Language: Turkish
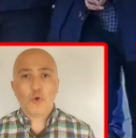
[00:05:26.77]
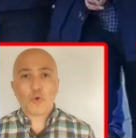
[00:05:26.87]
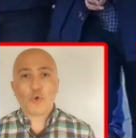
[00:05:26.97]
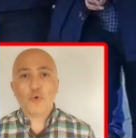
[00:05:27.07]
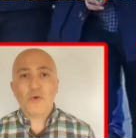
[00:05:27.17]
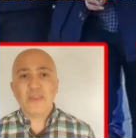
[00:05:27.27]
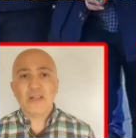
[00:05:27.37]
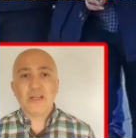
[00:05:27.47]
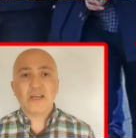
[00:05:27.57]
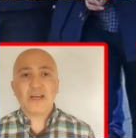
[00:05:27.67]

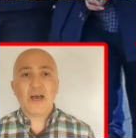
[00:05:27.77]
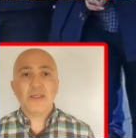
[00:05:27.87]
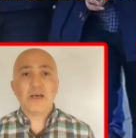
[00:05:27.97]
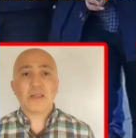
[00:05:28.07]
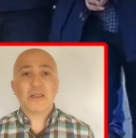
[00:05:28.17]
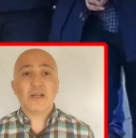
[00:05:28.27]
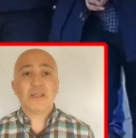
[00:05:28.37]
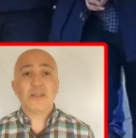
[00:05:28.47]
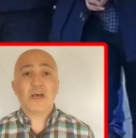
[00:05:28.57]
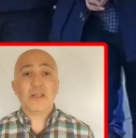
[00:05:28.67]
Güvenilir
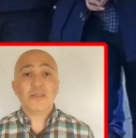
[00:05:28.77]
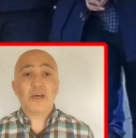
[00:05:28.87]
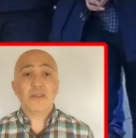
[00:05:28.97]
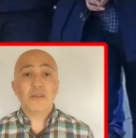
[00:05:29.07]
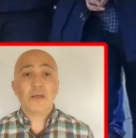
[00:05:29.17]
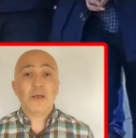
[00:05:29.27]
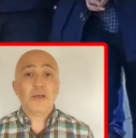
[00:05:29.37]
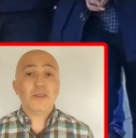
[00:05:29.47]
kaynaklardan alınan